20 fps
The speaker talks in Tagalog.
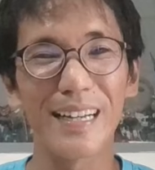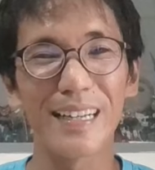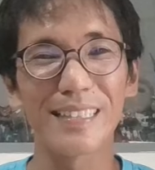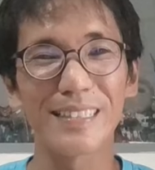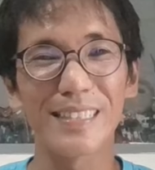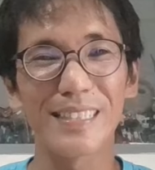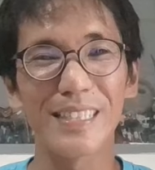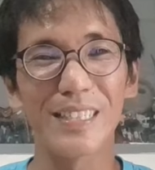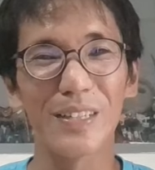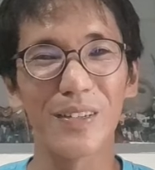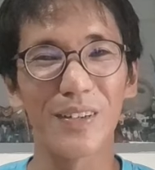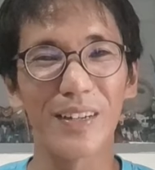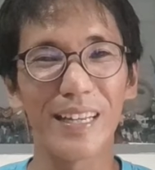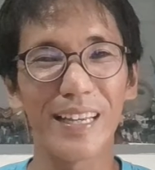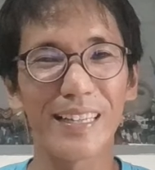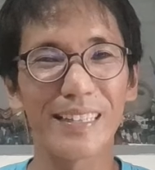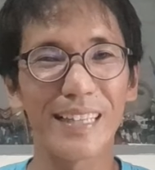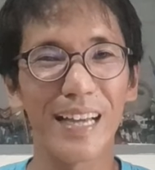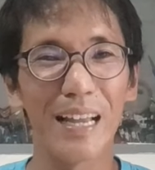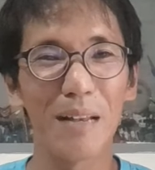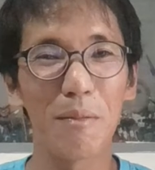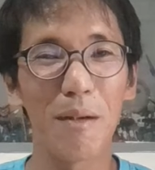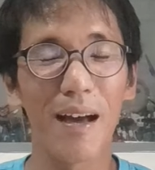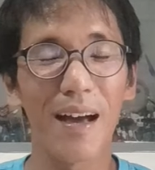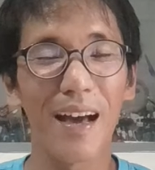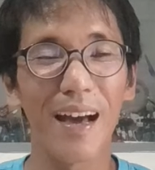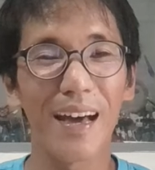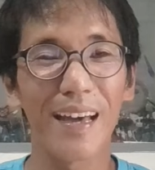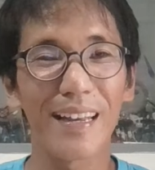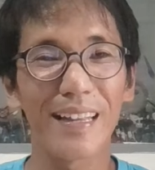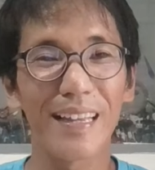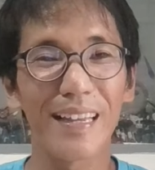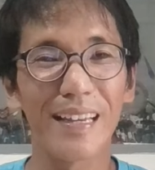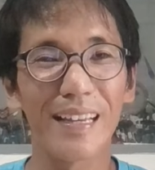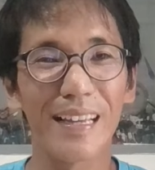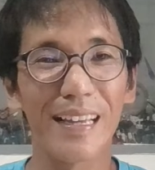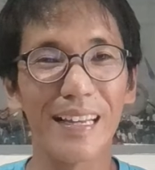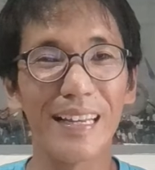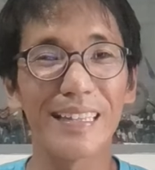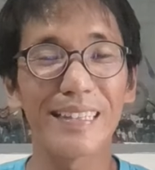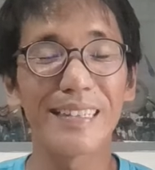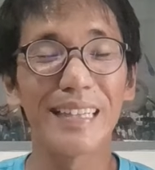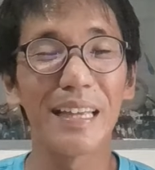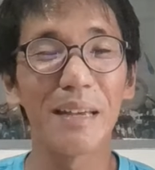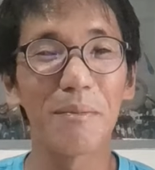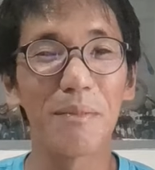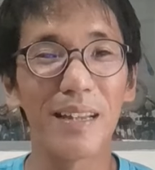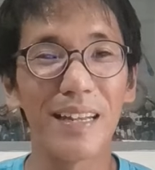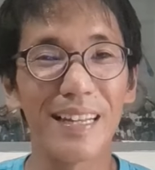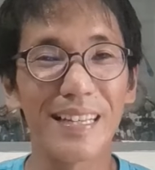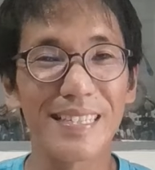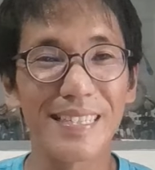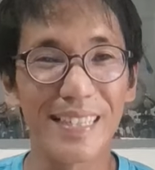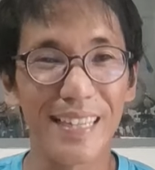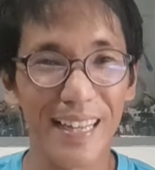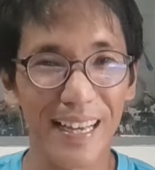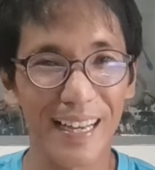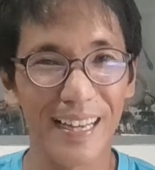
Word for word: nagsisinungaling dahil maaaring elite level na sila.